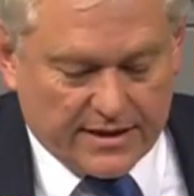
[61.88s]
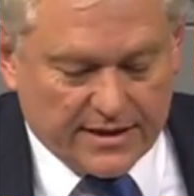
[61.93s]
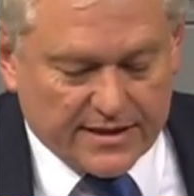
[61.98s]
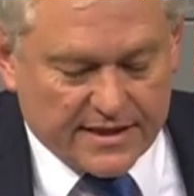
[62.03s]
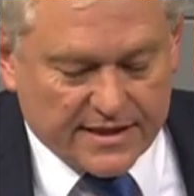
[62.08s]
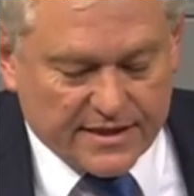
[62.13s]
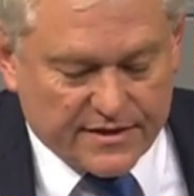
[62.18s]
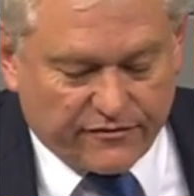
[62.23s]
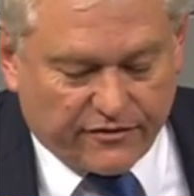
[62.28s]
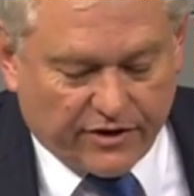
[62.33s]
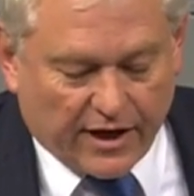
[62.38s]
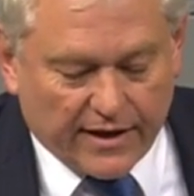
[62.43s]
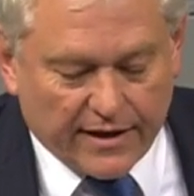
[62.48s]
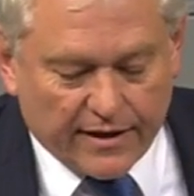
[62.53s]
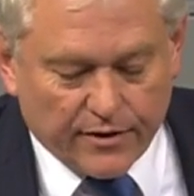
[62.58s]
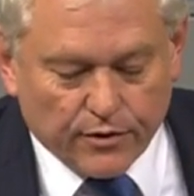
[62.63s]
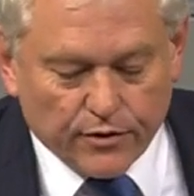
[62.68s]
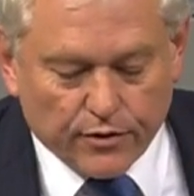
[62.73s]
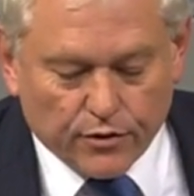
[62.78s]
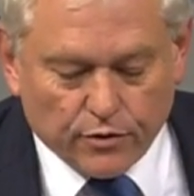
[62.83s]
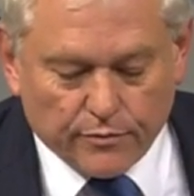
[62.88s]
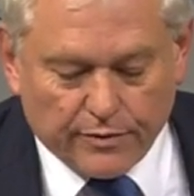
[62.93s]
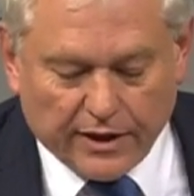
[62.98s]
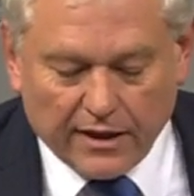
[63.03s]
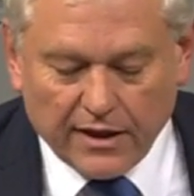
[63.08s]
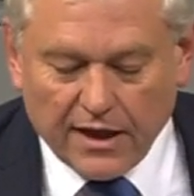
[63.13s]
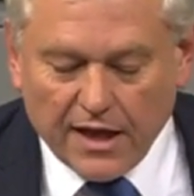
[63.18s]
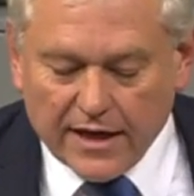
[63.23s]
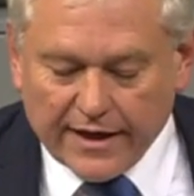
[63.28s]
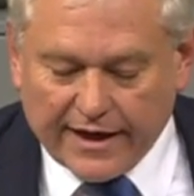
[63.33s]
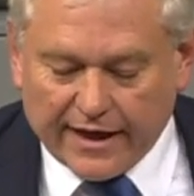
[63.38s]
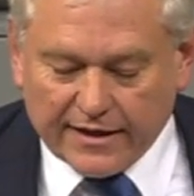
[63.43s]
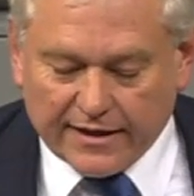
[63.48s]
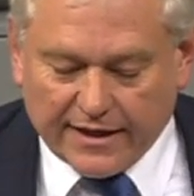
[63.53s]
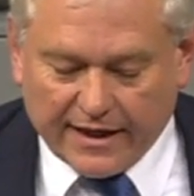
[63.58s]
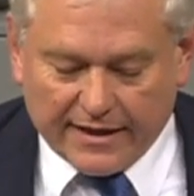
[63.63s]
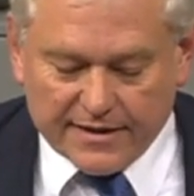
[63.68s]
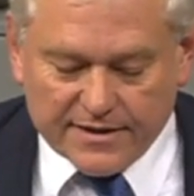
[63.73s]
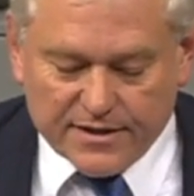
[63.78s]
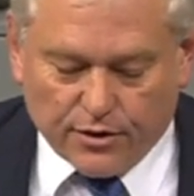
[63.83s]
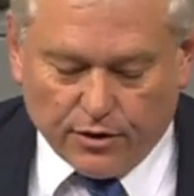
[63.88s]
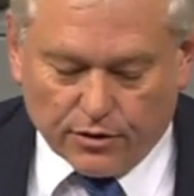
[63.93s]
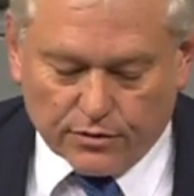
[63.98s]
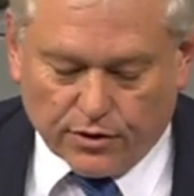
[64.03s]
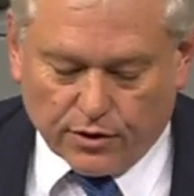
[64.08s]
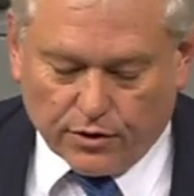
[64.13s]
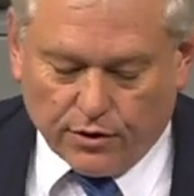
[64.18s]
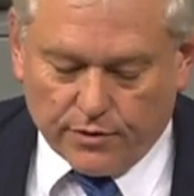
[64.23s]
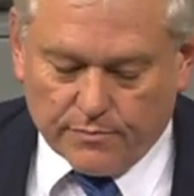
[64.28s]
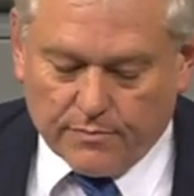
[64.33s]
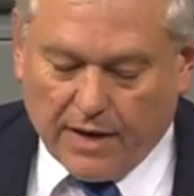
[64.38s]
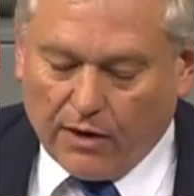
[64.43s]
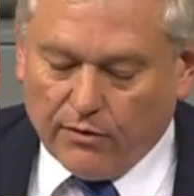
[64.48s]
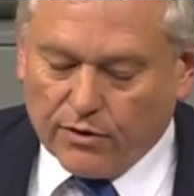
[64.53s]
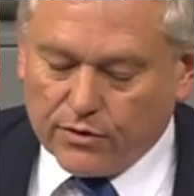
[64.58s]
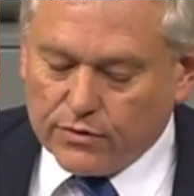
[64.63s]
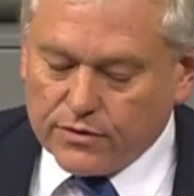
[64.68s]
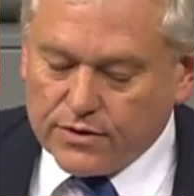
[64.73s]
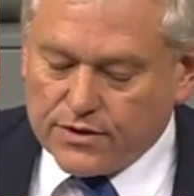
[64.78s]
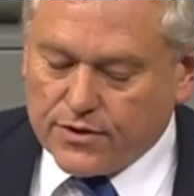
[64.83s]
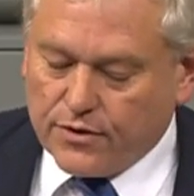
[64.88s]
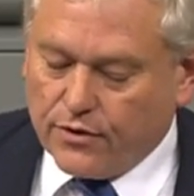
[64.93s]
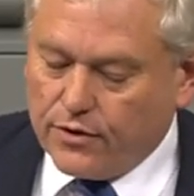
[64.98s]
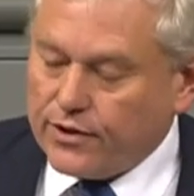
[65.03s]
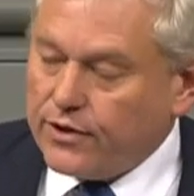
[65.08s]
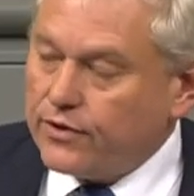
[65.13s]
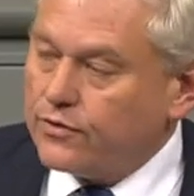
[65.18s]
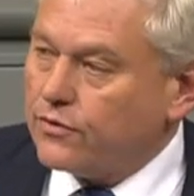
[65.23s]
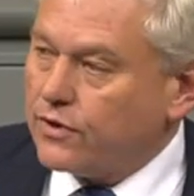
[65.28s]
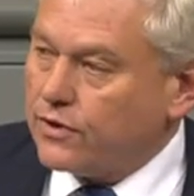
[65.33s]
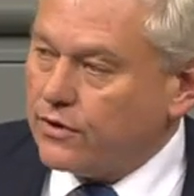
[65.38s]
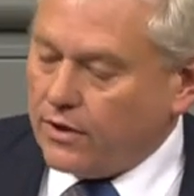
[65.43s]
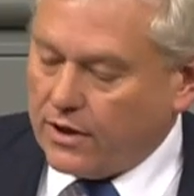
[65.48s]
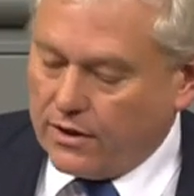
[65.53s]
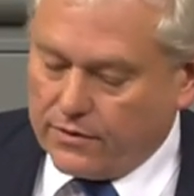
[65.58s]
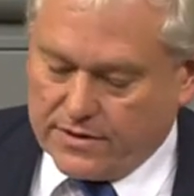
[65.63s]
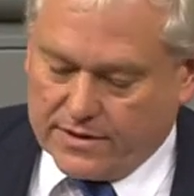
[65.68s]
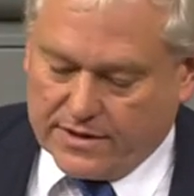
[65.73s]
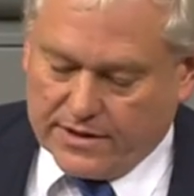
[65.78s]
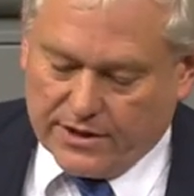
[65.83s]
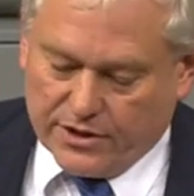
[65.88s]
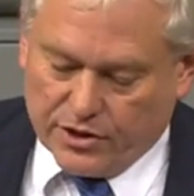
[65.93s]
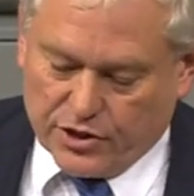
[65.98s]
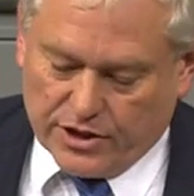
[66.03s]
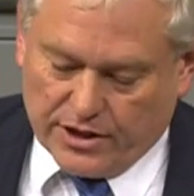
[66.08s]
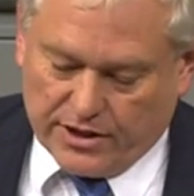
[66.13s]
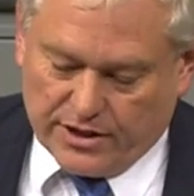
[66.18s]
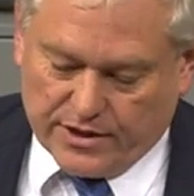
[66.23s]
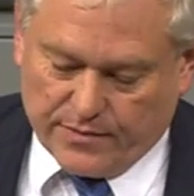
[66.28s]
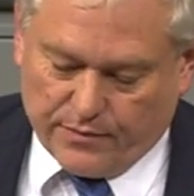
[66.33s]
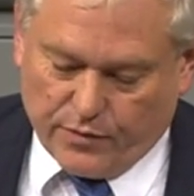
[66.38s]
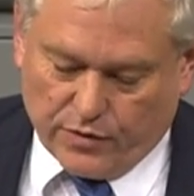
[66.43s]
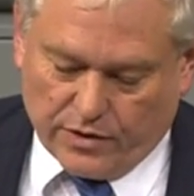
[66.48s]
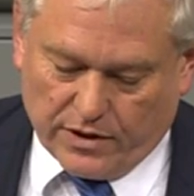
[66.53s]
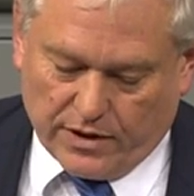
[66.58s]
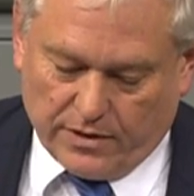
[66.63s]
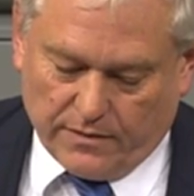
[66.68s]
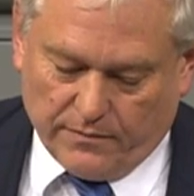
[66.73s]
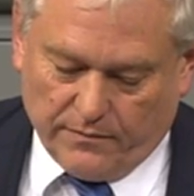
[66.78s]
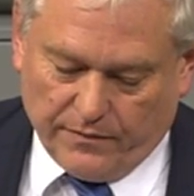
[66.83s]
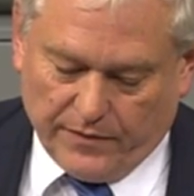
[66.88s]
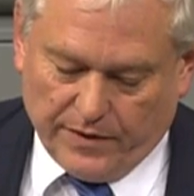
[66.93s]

dieses freie Europa, kennt Grenzkontrollen, Mauern und Zäune nur noch aus den Geschichtsbüchern.